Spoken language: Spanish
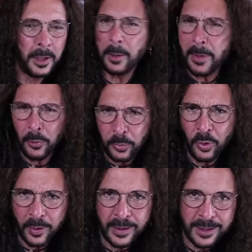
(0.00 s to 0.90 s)
Él me lo
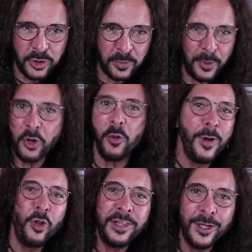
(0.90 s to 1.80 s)
pudo haber dicho, pero no
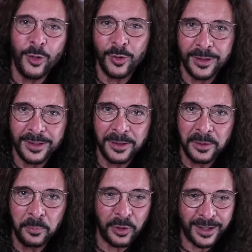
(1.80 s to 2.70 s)
me lo dijo.
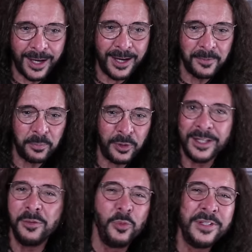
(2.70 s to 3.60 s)
¿Por qué?
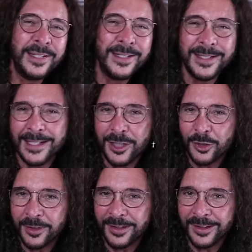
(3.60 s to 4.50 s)
Porque es muy
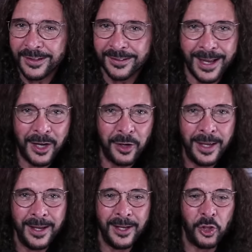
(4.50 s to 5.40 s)
sencillo. O sea,
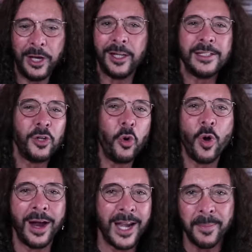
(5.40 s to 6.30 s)
no, le quiso
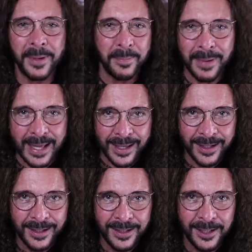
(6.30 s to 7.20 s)
jugar a la
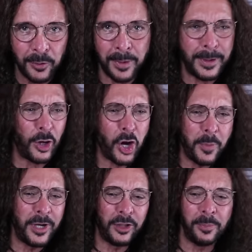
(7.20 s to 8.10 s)
mamada. mamá me dijo,
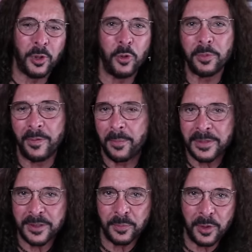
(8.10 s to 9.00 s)
no, no te preocupes, van a
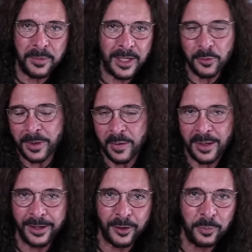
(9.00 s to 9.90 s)
pasar por mí y ellos me
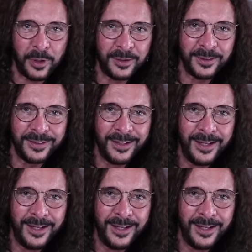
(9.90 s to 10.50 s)
llevan al aeropuerto.